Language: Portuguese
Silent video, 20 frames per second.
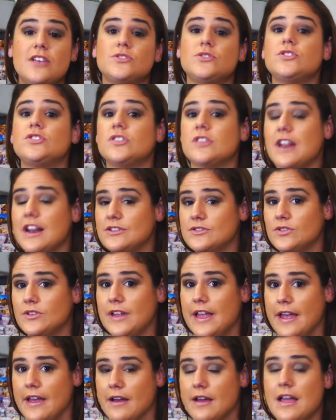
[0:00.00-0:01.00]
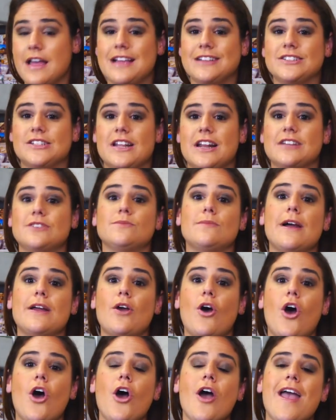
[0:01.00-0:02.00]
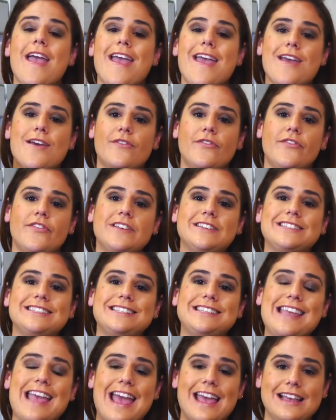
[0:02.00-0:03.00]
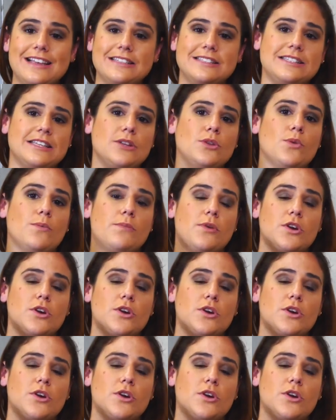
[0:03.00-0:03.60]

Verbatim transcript: Isso te traz o quê? Te traz maior eficiência do